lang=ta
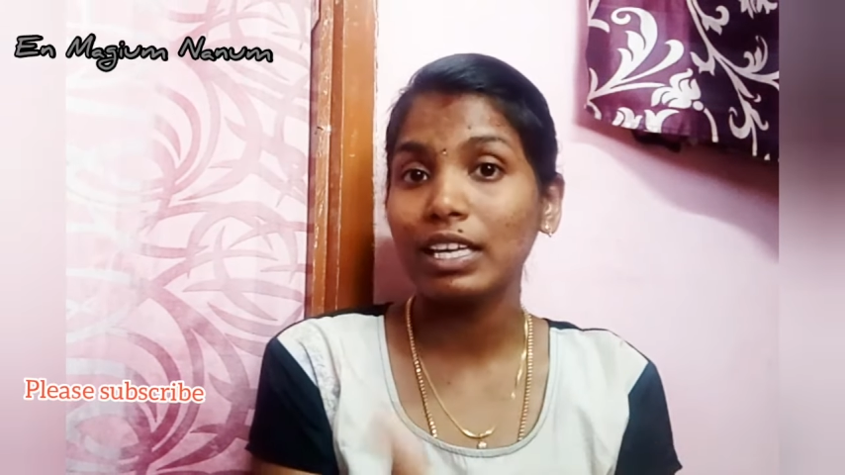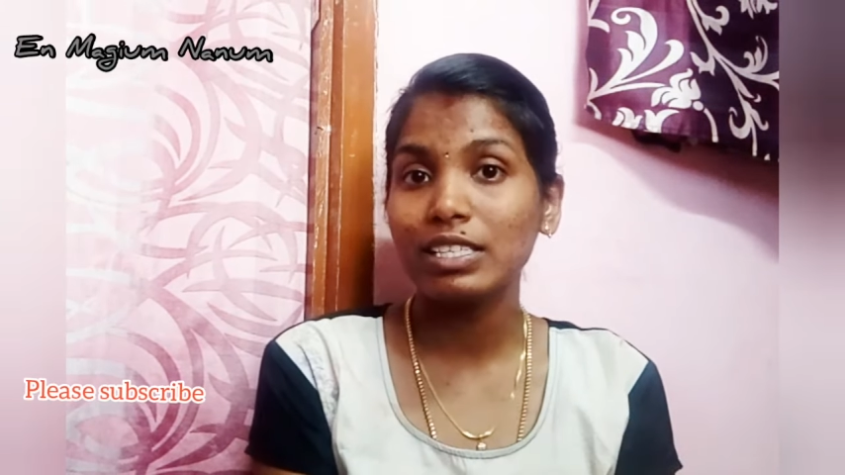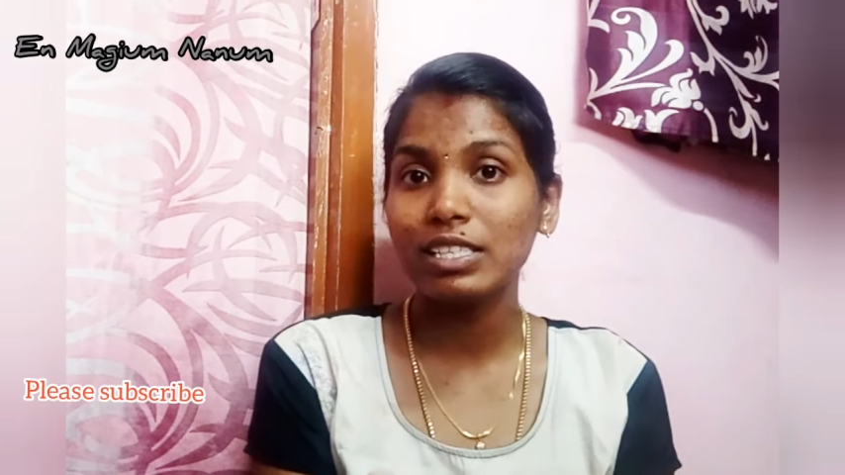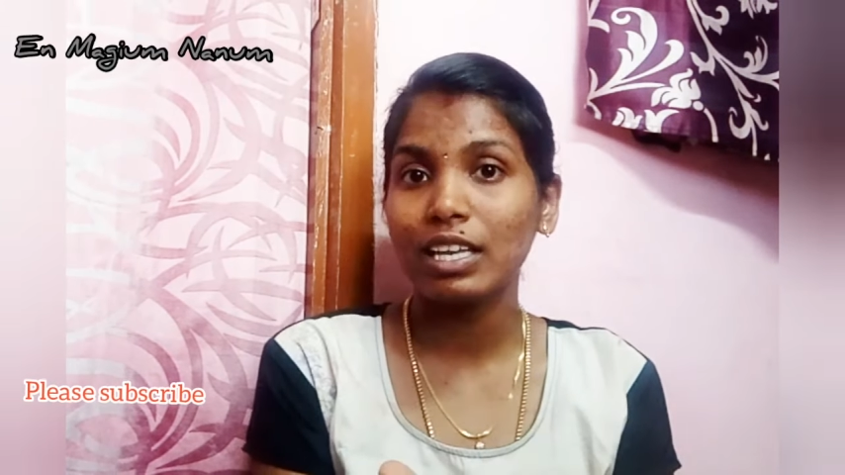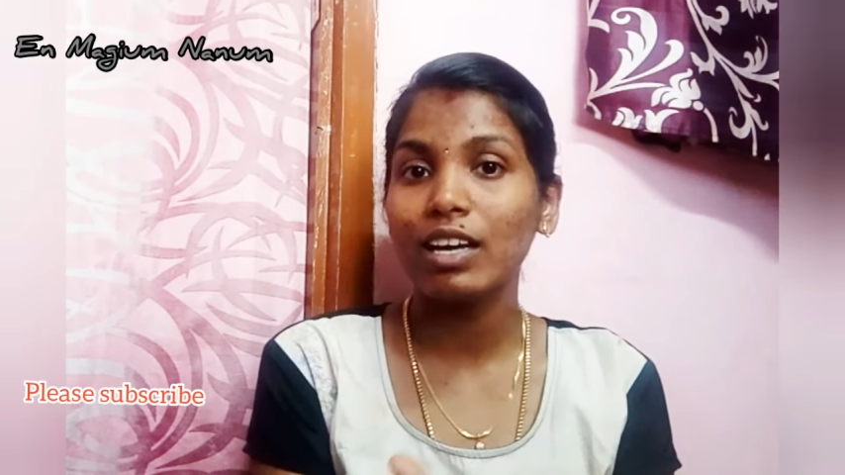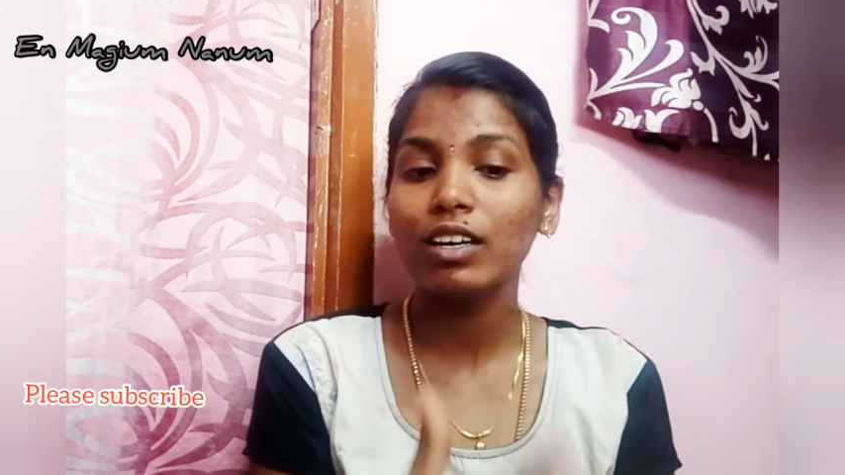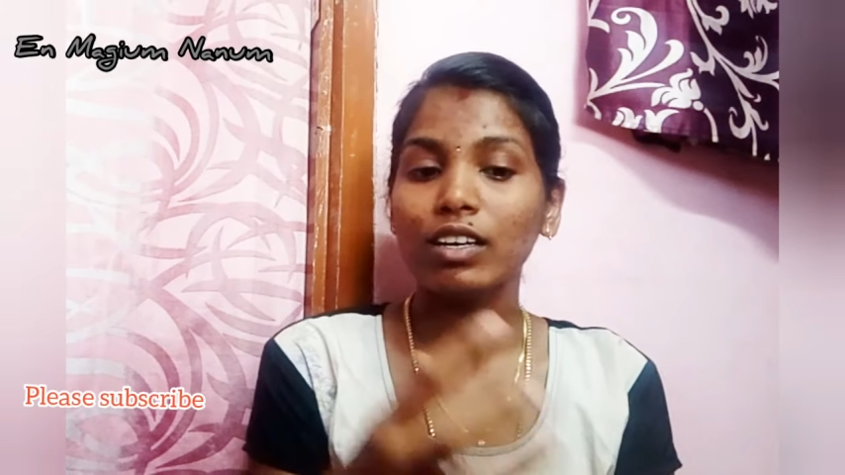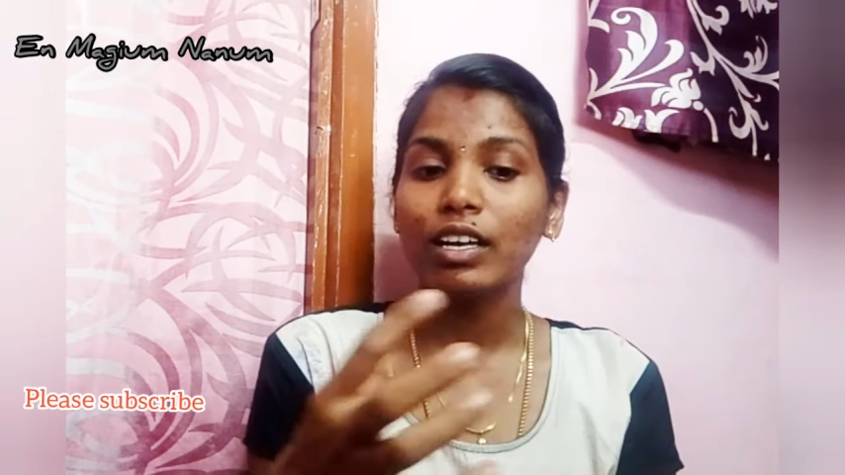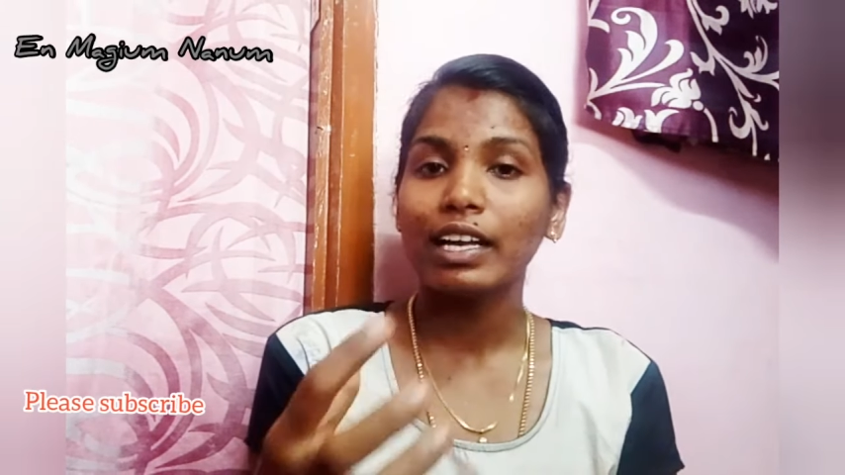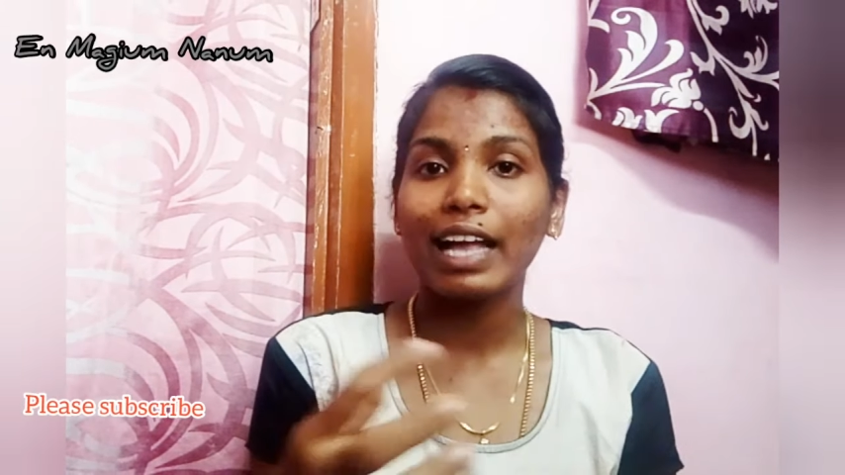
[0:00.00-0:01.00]
ஈஸியாக
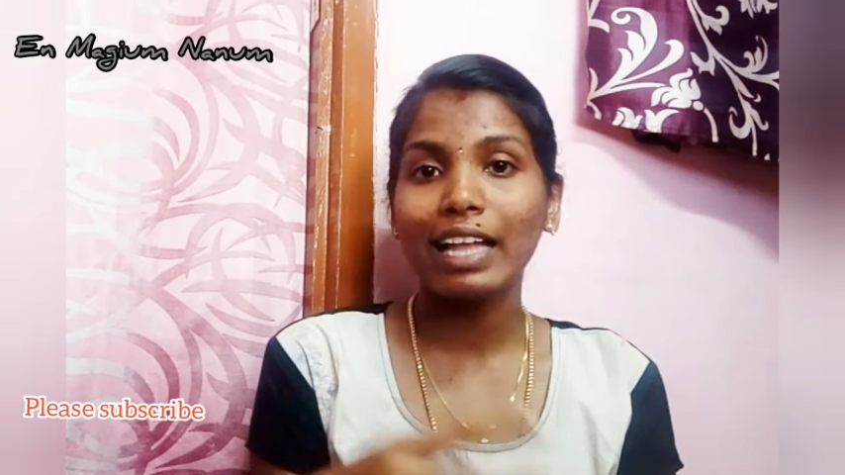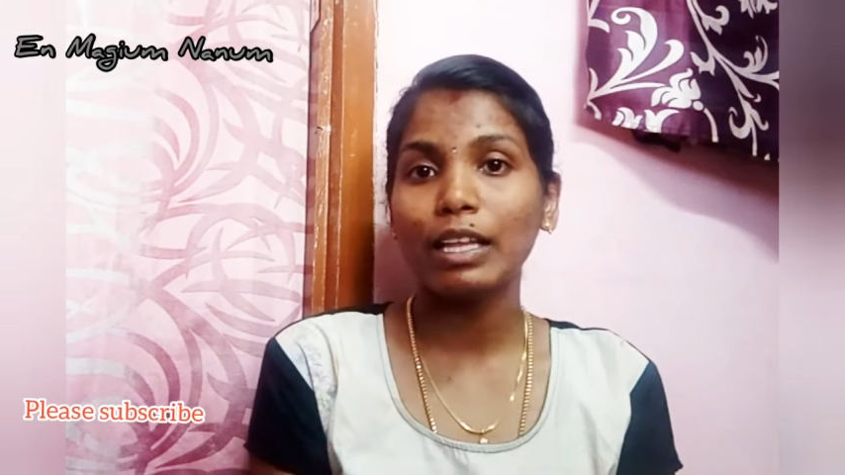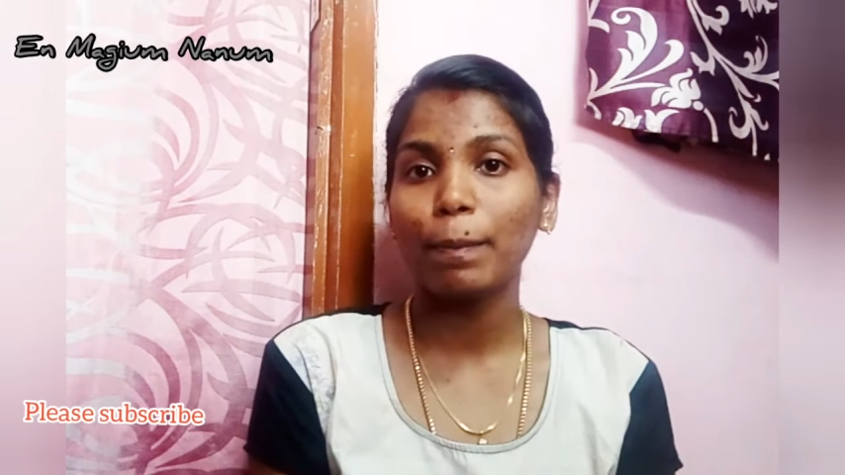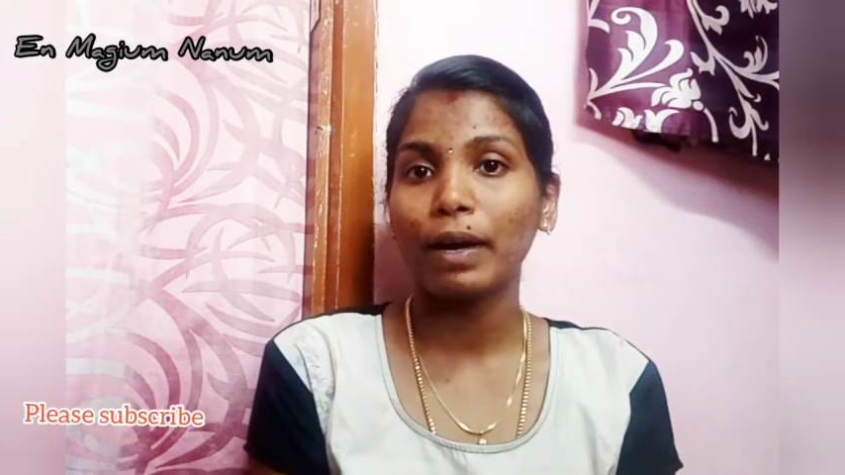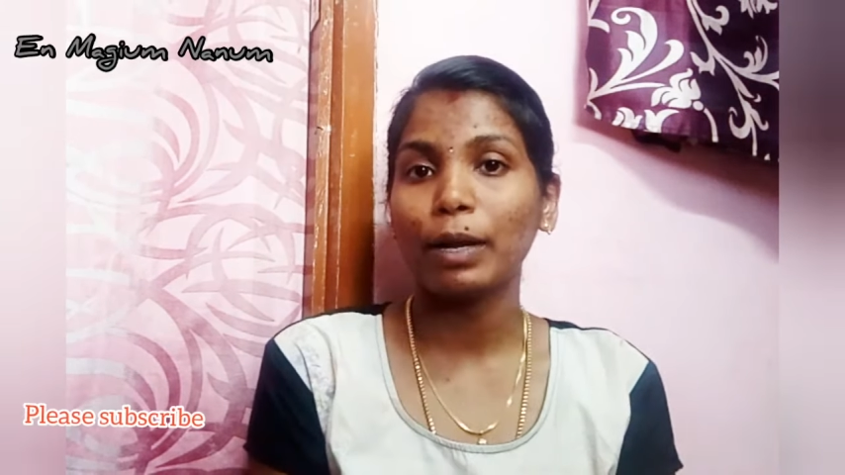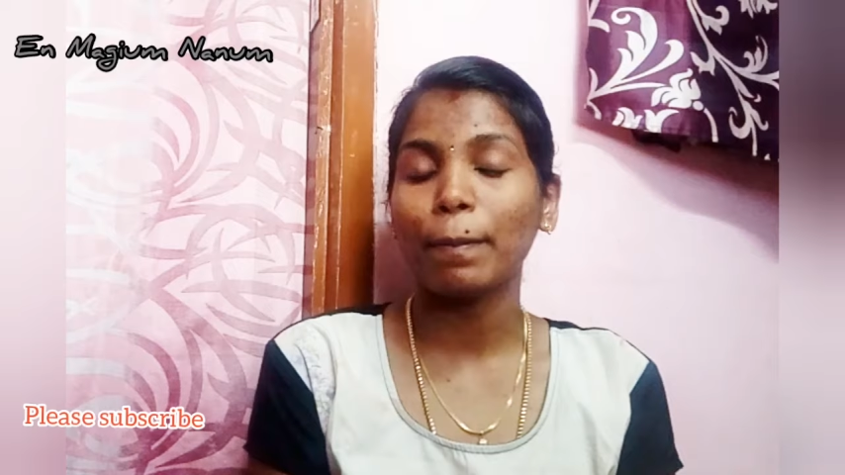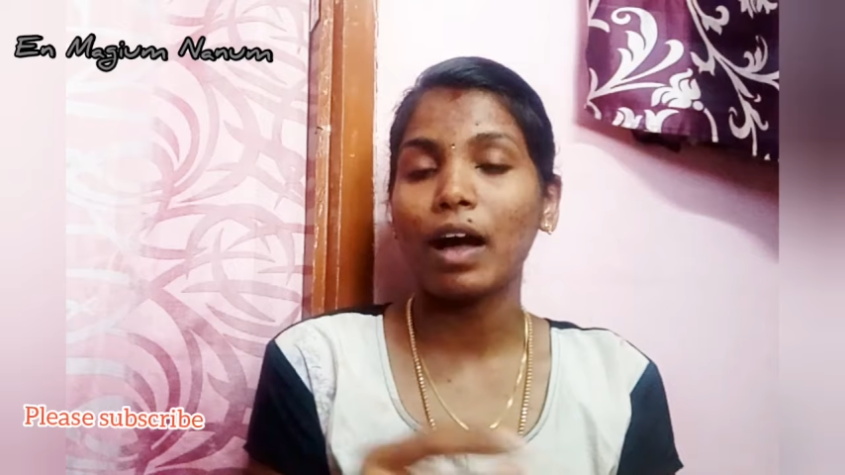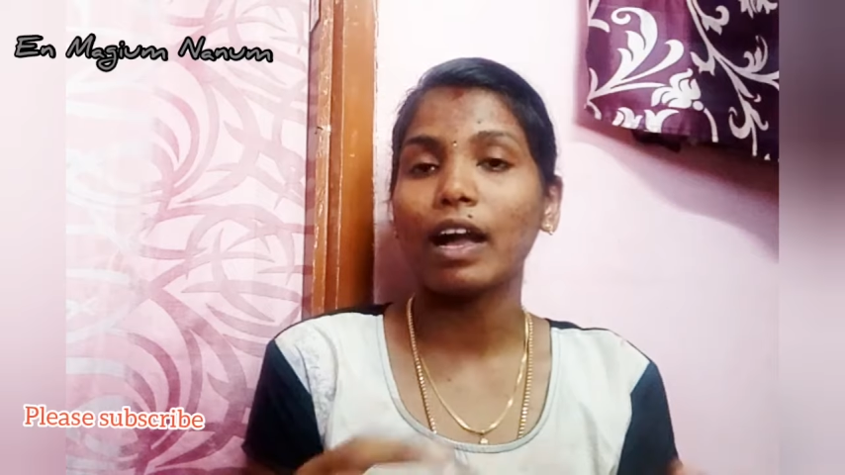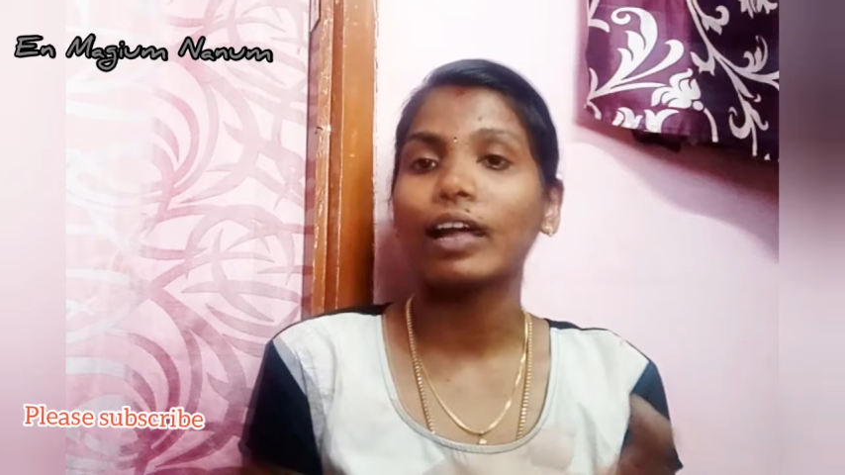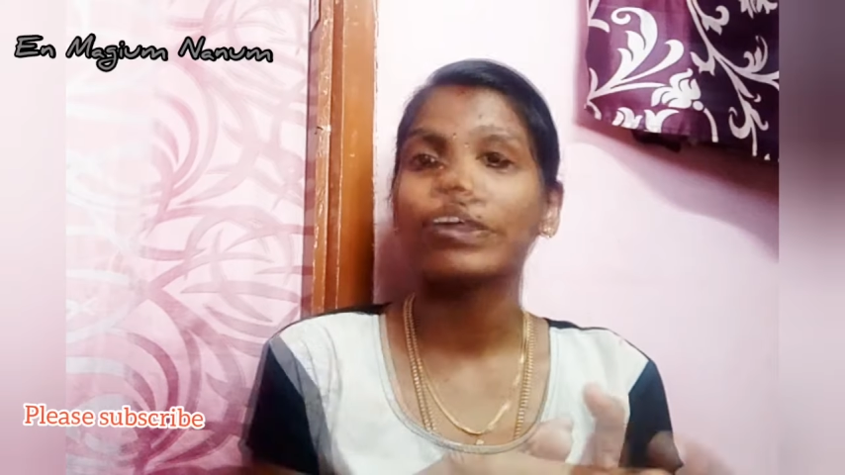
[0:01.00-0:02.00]
கேதர்
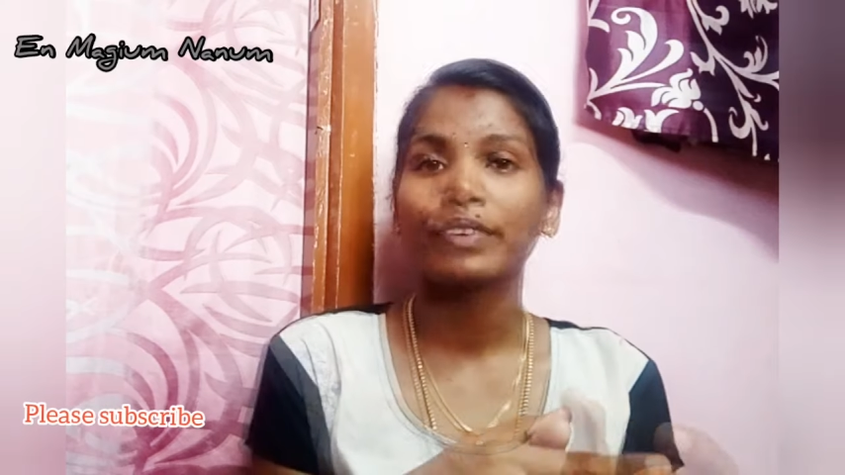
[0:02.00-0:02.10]
பண்ணிப்பாங்க